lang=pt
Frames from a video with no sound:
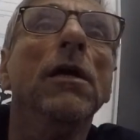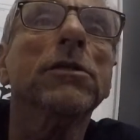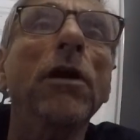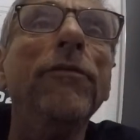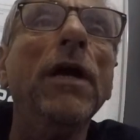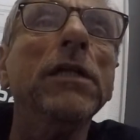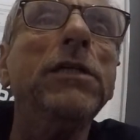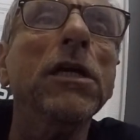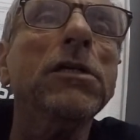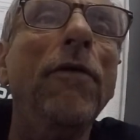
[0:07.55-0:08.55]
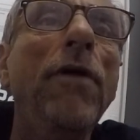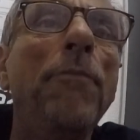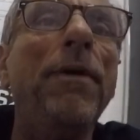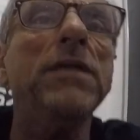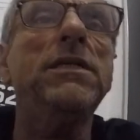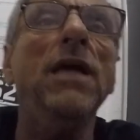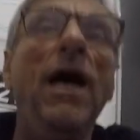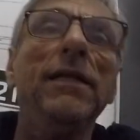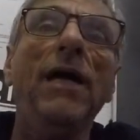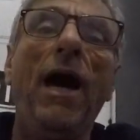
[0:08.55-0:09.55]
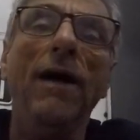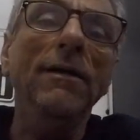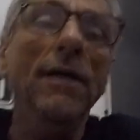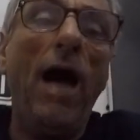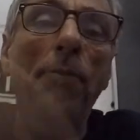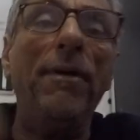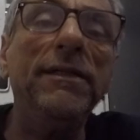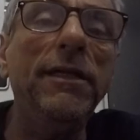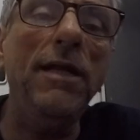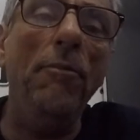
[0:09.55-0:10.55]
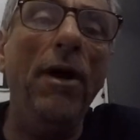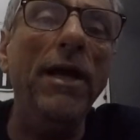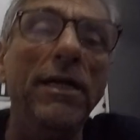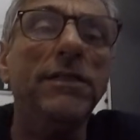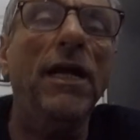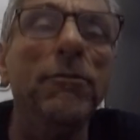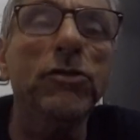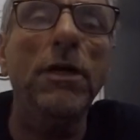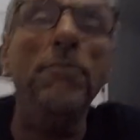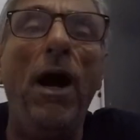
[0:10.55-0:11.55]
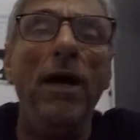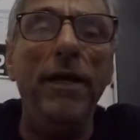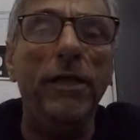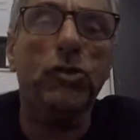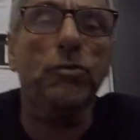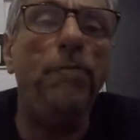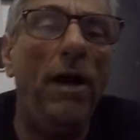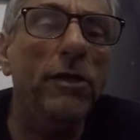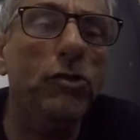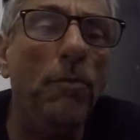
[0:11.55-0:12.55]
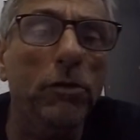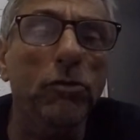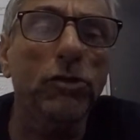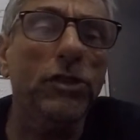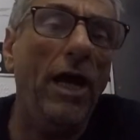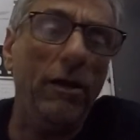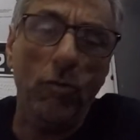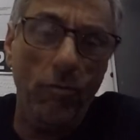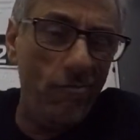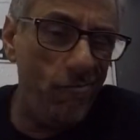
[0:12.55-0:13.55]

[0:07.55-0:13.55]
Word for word: Salve gatinha, salve rapaziada. A partir de amanhã estaremos em Barretos, Barretos Motorcycle,